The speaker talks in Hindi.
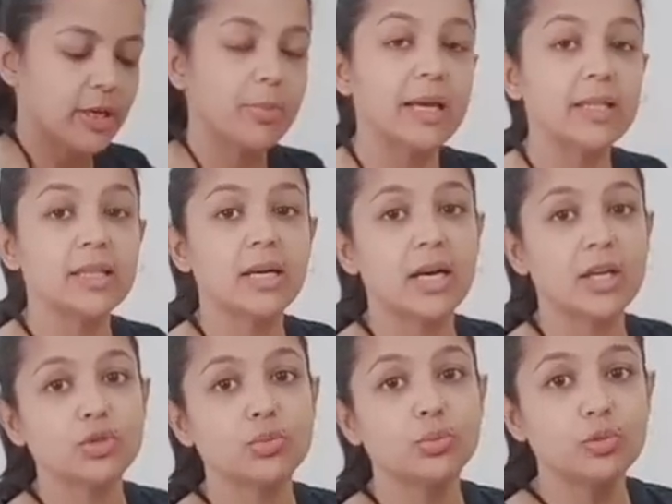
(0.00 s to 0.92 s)
प्लान था
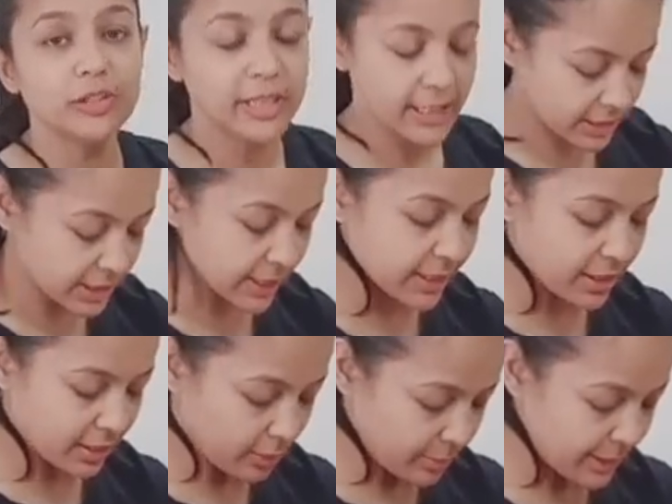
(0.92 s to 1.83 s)
आज मूवी देखने जाने
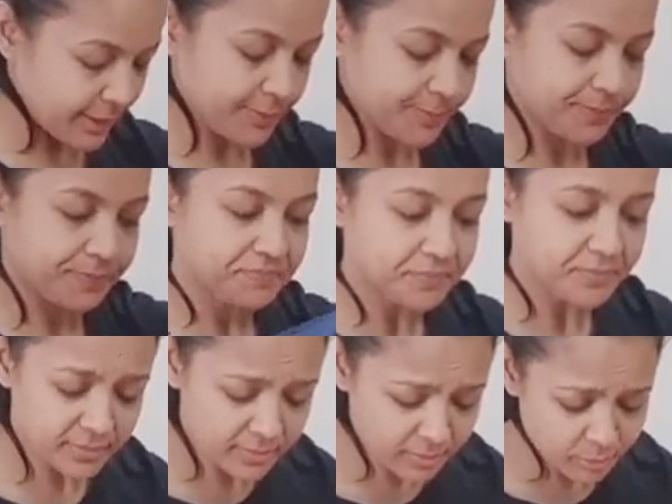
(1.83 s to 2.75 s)
का बट
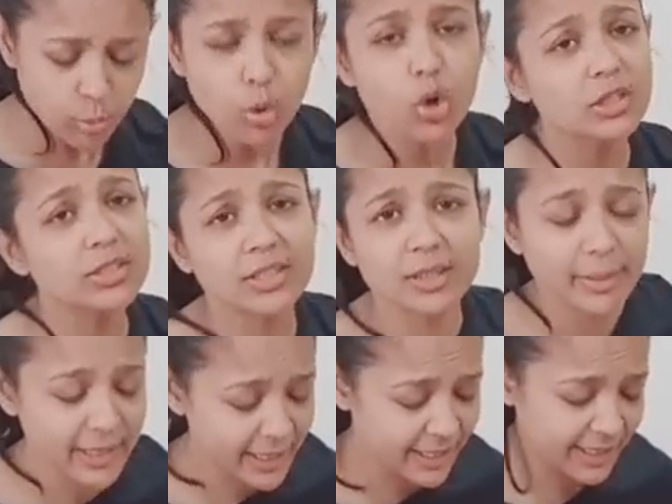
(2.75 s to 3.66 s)
बहुत ज्यादा
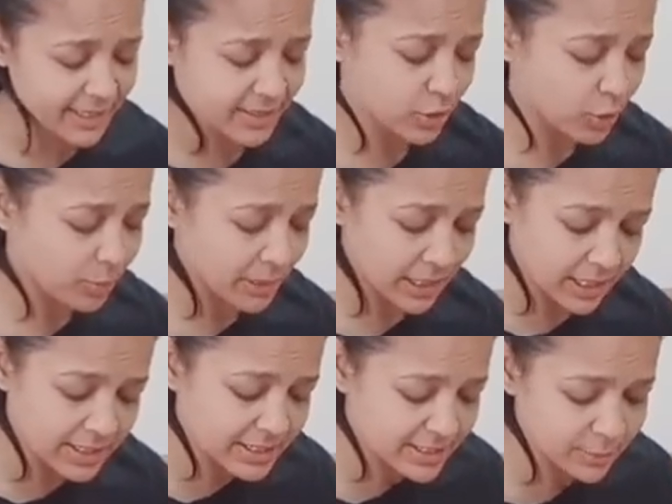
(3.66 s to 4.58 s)
महंगे टिकट्स और
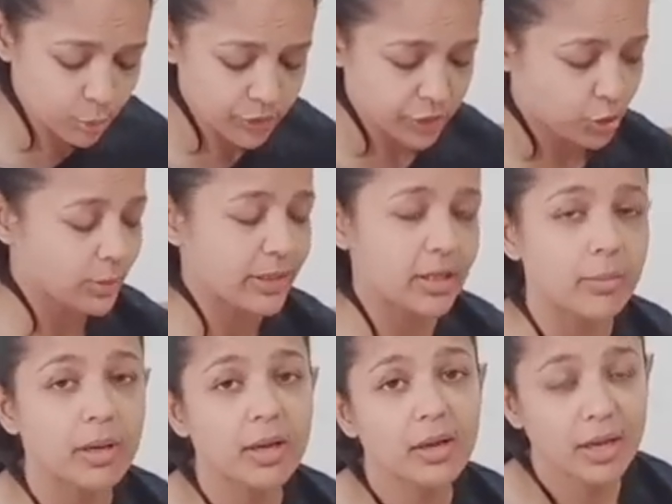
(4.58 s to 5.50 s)
पठान जैसी मूवी जो
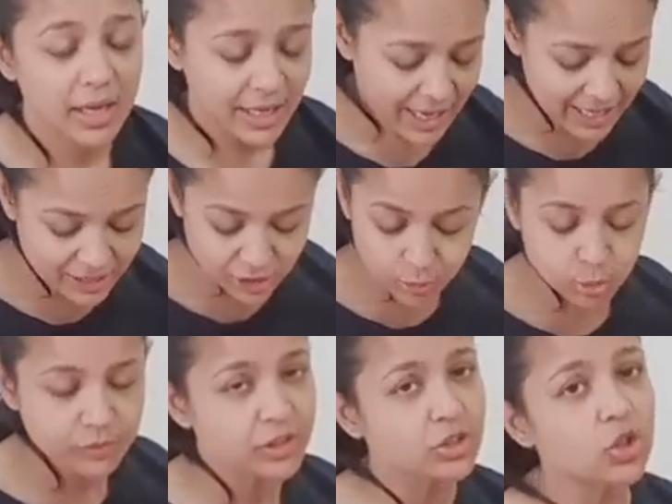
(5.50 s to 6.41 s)
मतलब एक्शन
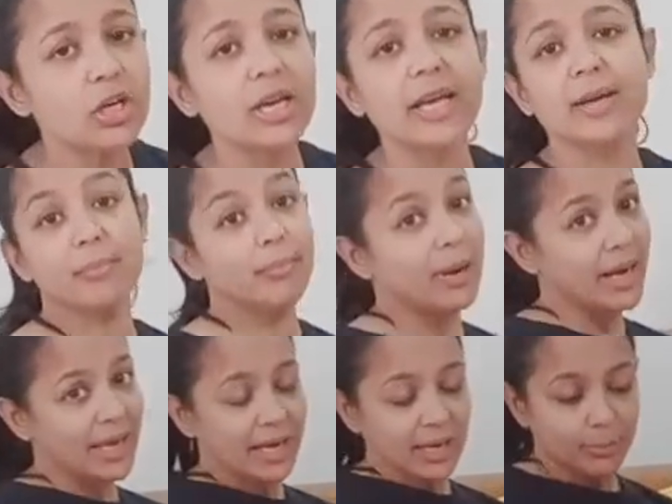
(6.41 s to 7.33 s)
मूवी इज नॉट लाइक
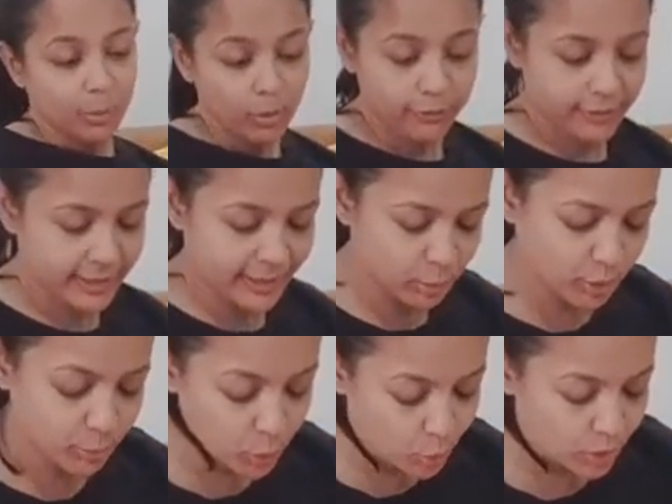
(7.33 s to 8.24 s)
माई कप ऑफ टी
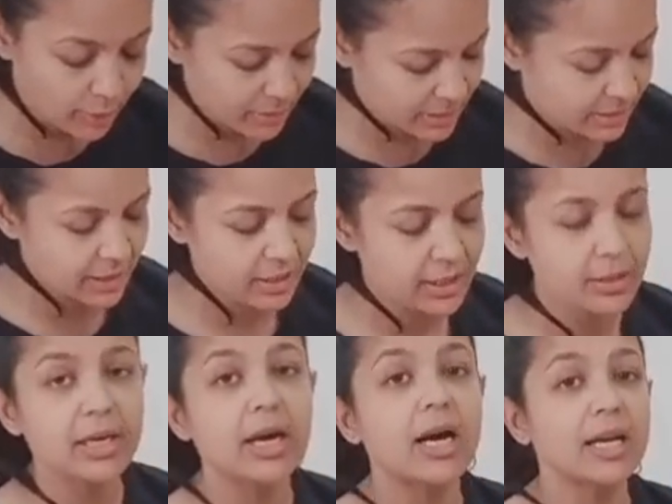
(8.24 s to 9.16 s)
मुझे बिल्कुल नहीं पसंद आती
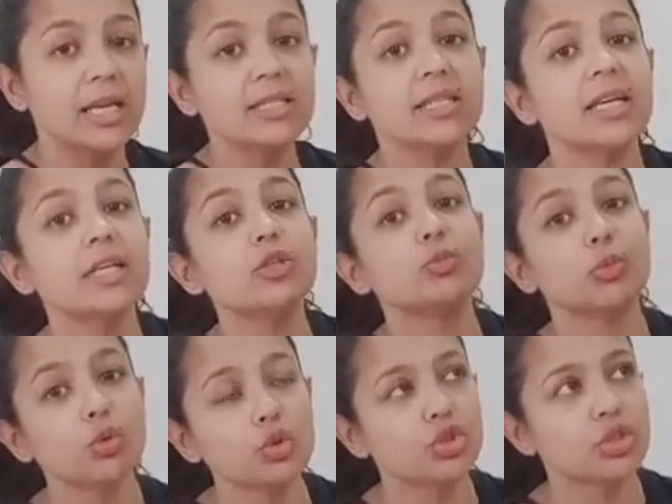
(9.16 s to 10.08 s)
है अनलेस एंड
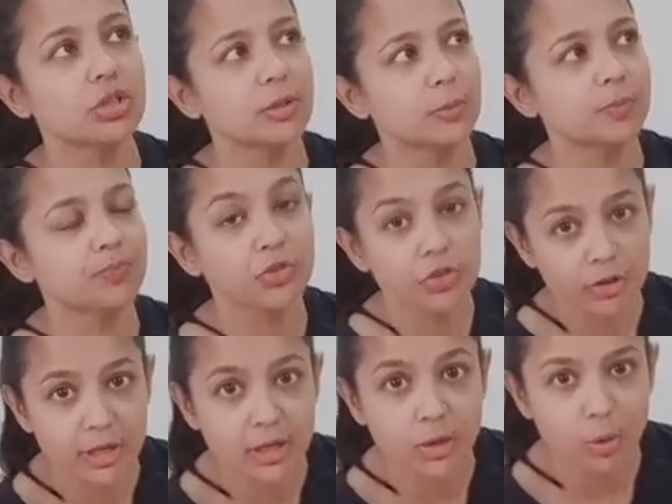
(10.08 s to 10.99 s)
उसमें कुछ
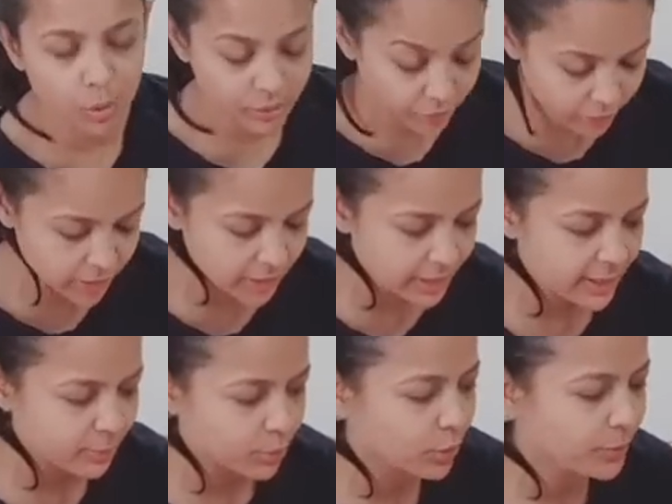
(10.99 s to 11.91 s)
थ्रिल uh, हो थ्रिलर
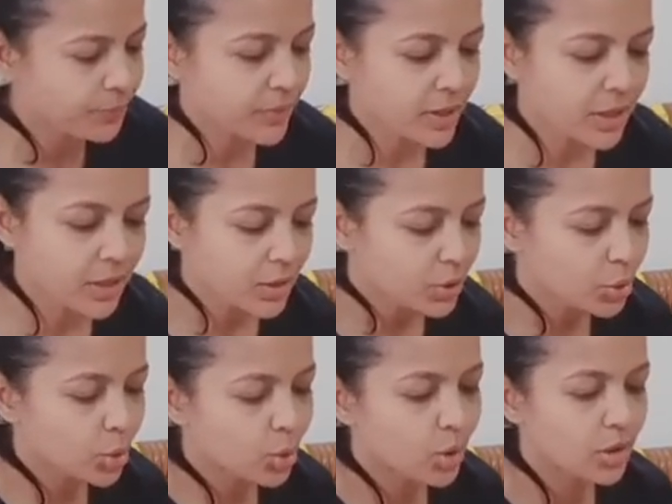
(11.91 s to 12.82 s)
टाइप हो
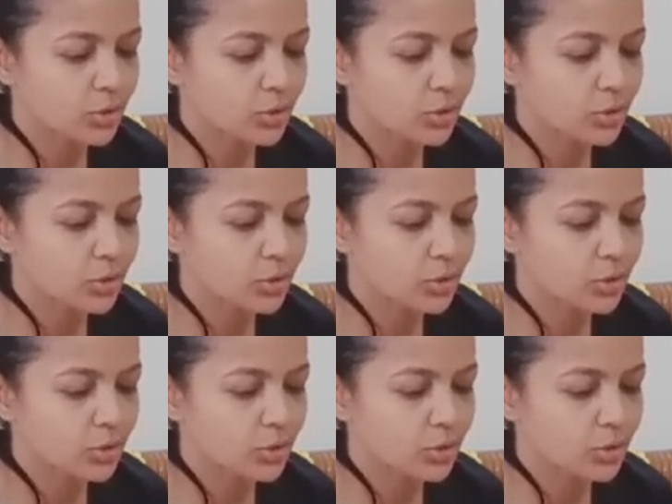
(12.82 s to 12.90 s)
तो uh,